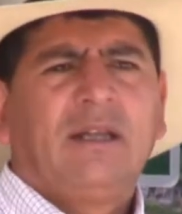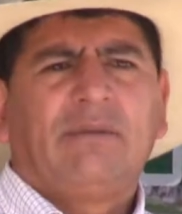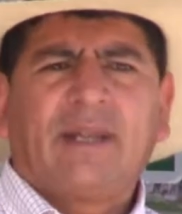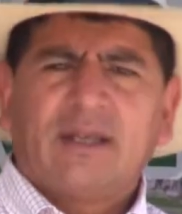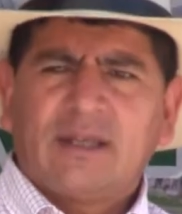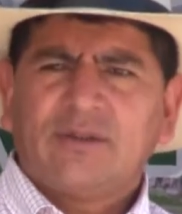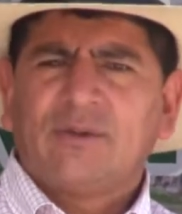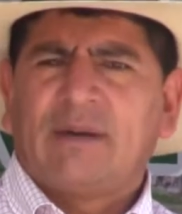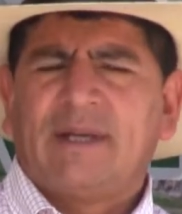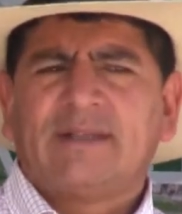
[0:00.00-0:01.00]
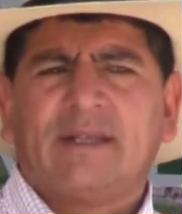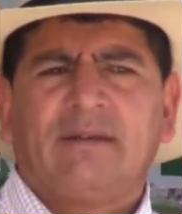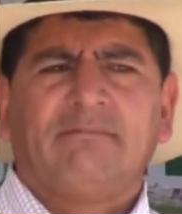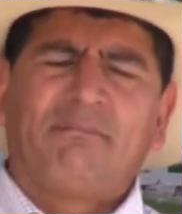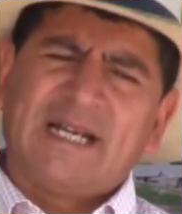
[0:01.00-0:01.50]
la verdad que es un
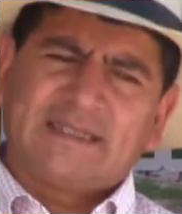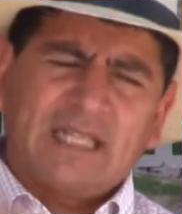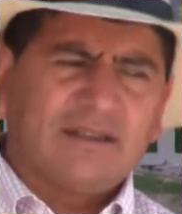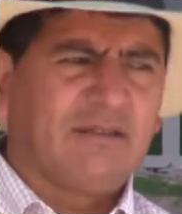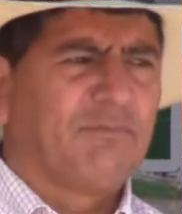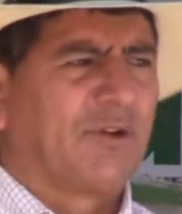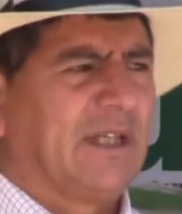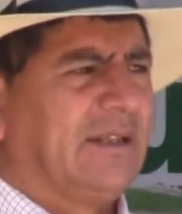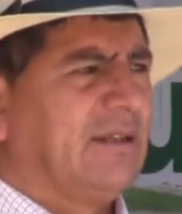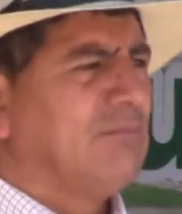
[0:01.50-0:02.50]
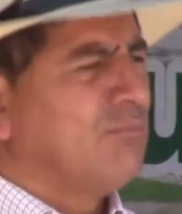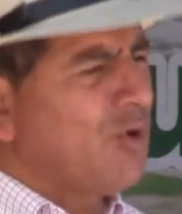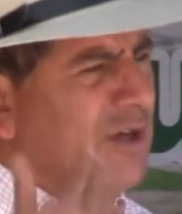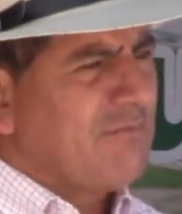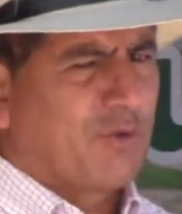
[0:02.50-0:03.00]
avance bastante importante,
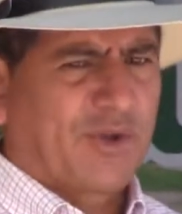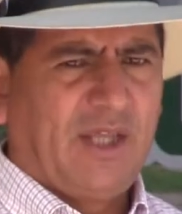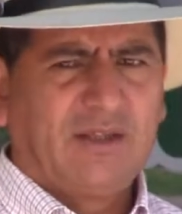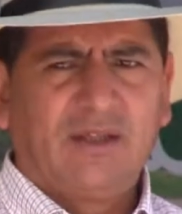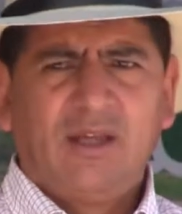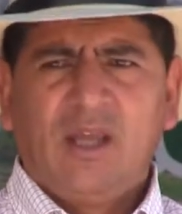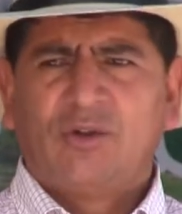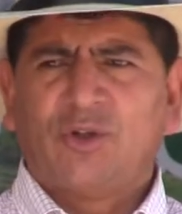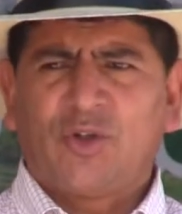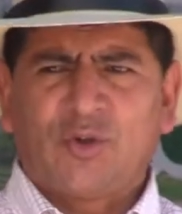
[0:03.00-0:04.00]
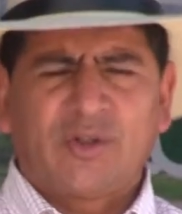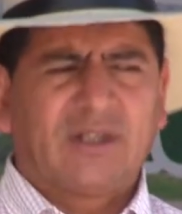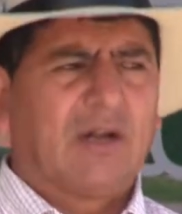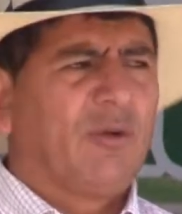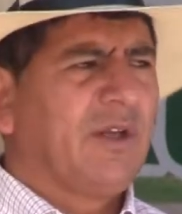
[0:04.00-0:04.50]
muy importante. Nosotros
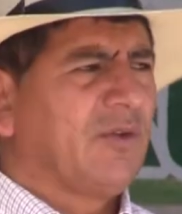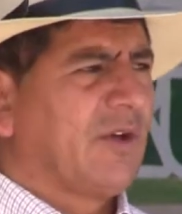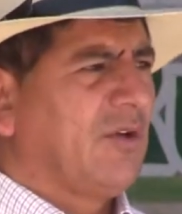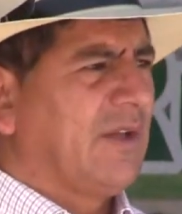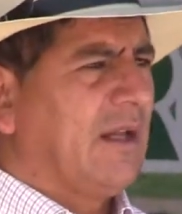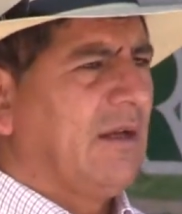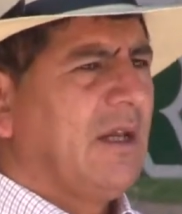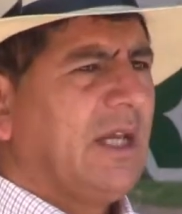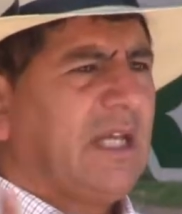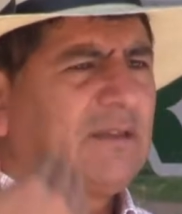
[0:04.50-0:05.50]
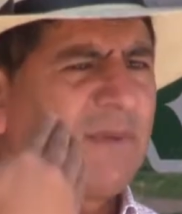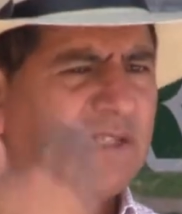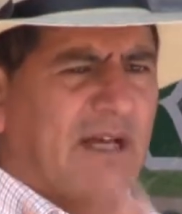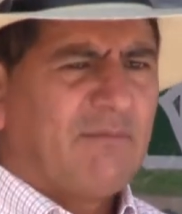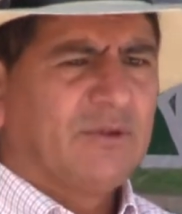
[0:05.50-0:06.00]
desde el gobierno regional
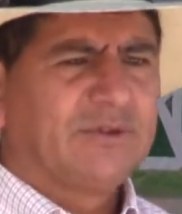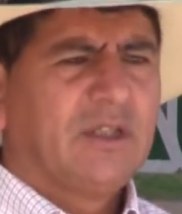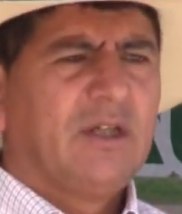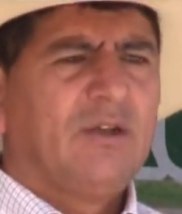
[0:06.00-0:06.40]
expresamos